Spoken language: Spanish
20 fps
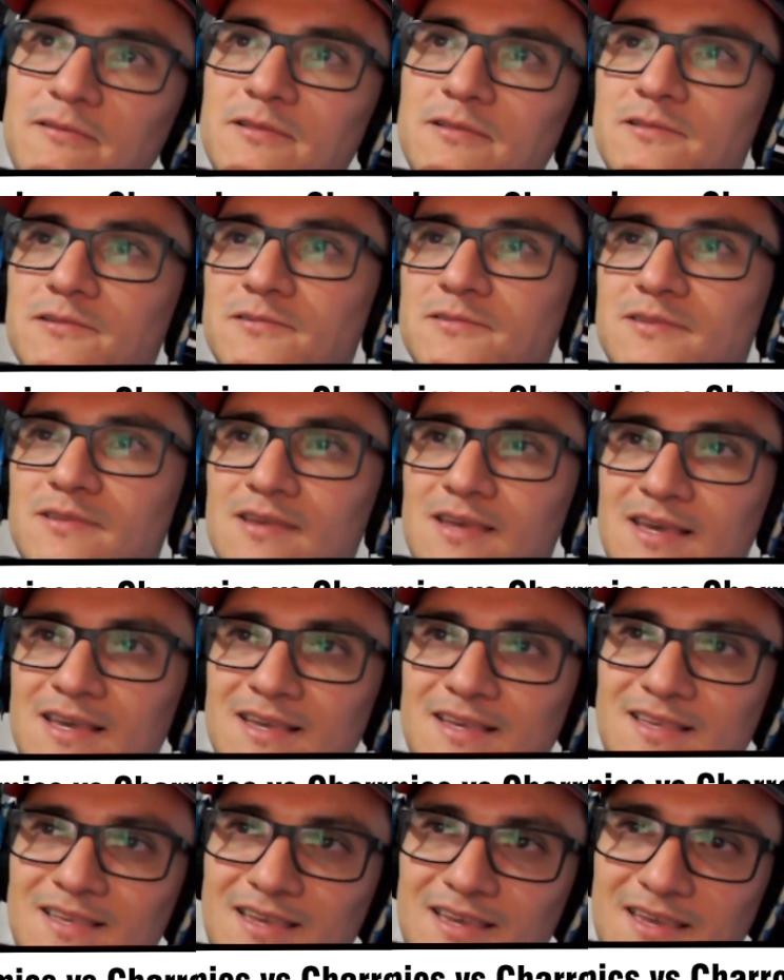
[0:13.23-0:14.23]

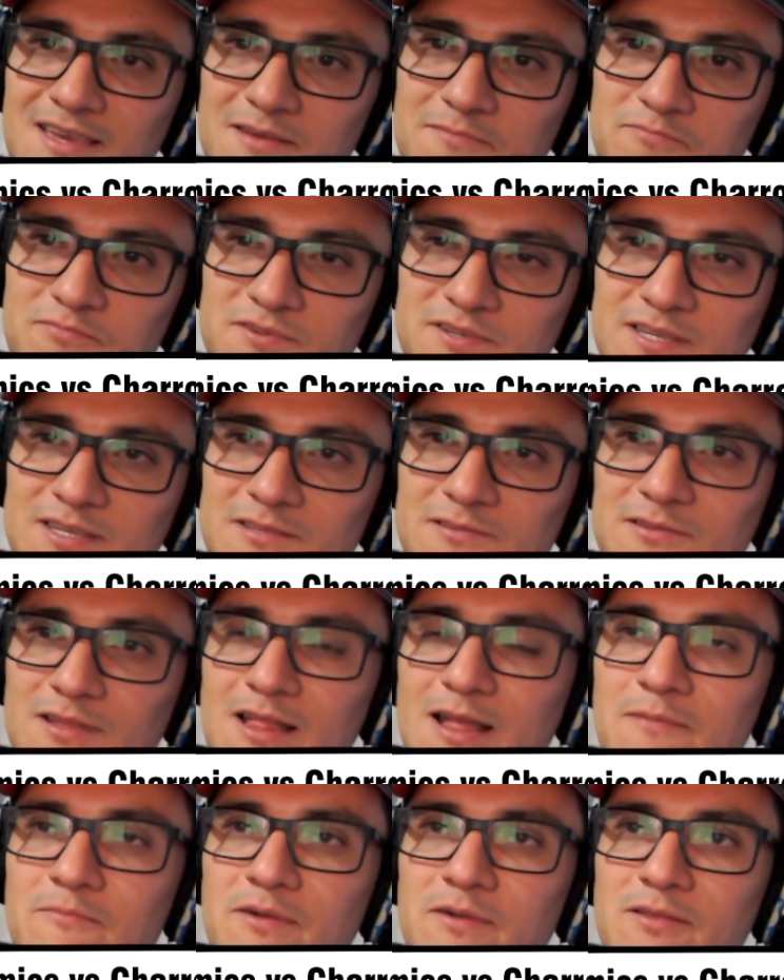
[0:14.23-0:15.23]
Entonces eh, pues esto de
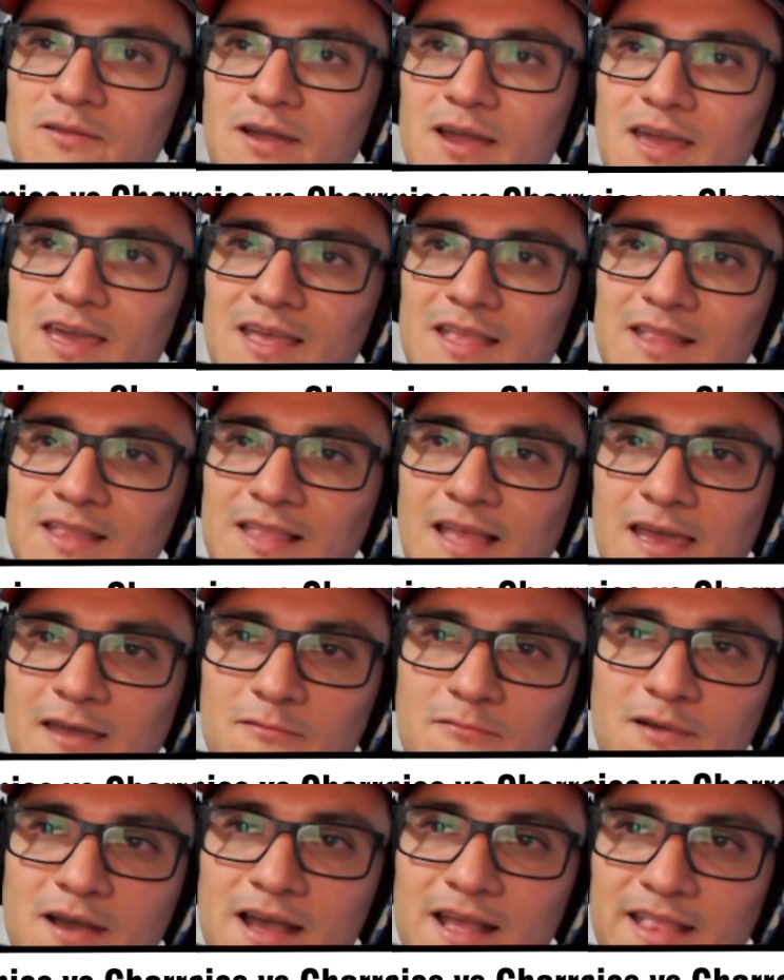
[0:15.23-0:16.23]
la mano a que en
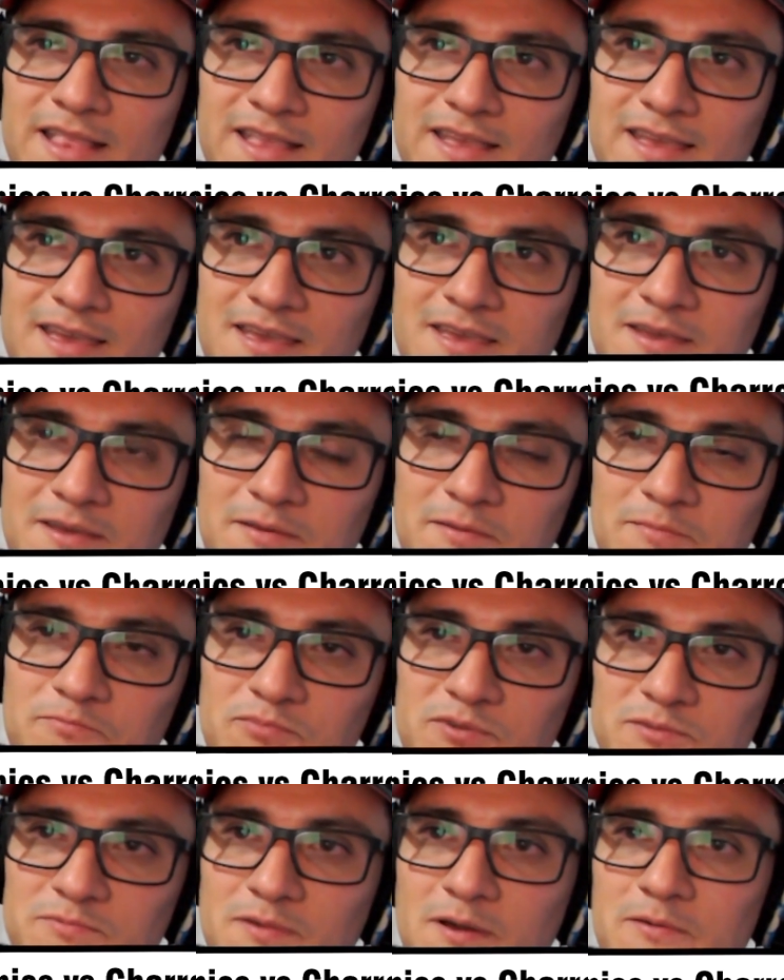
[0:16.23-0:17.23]
Taiwán
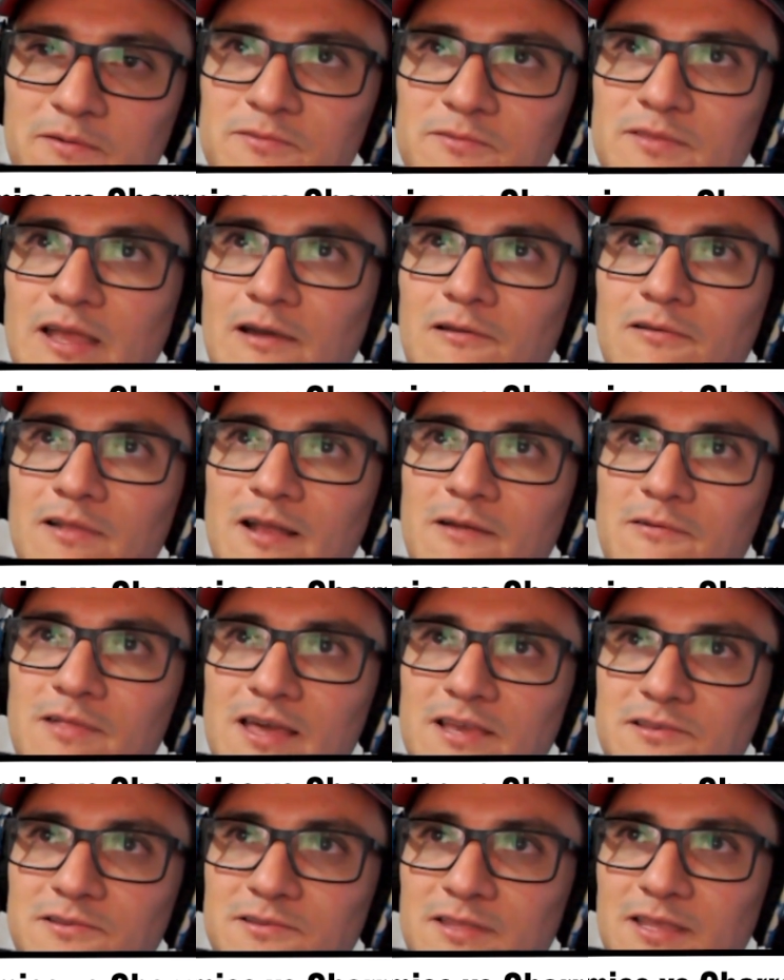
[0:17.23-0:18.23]
pues va a haber una
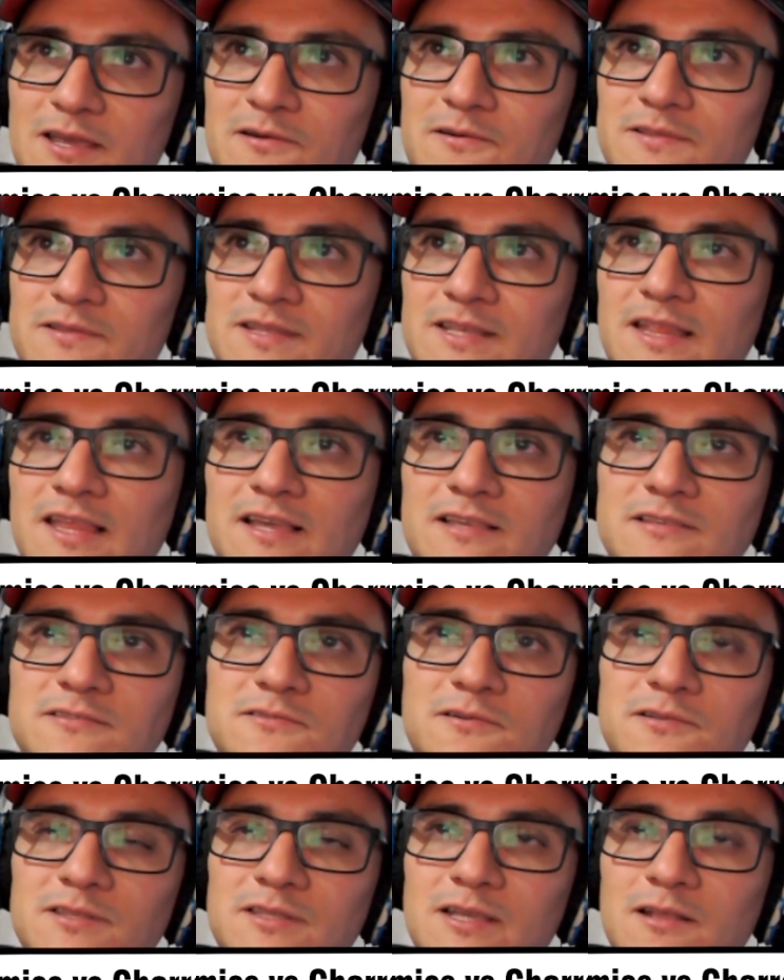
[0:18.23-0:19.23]
colaboración de Hunter x
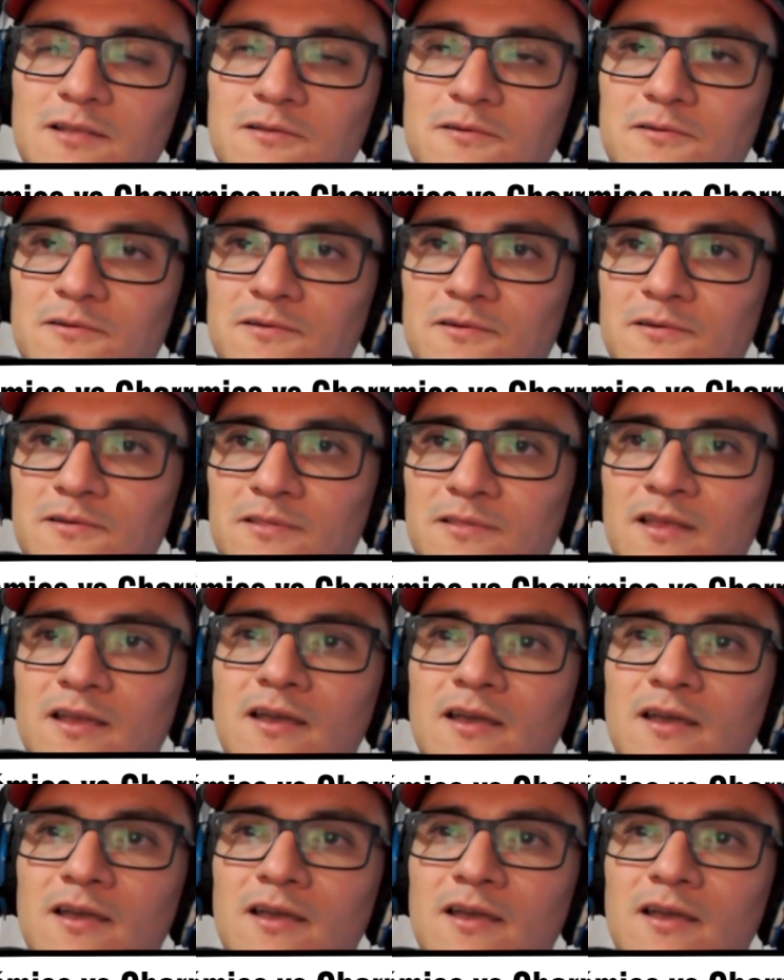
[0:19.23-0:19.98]
Hunter con,